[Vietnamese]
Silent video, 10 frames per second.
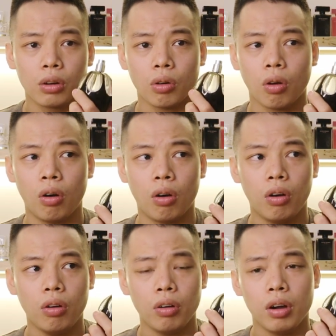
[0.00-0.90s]

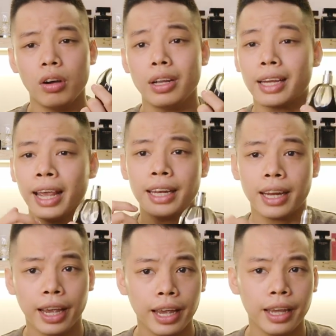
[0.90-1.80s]
nó hơi the
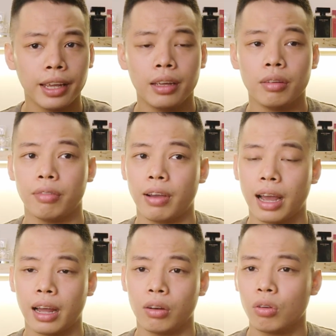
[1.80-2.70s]
the
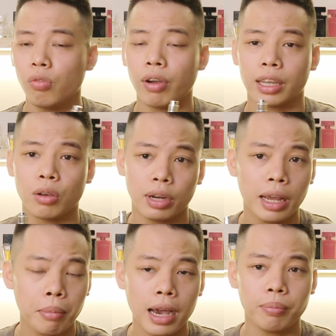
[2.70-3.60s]
và nó không phải kiểu
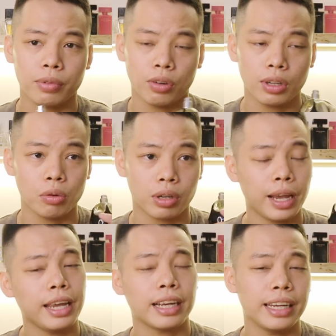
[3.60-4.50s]
the mát mà nó kiểu
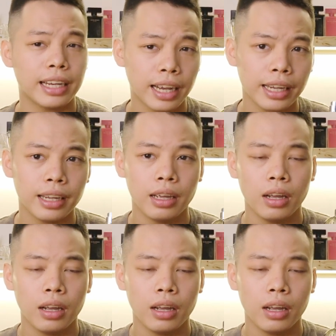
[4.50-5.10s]
the cay cay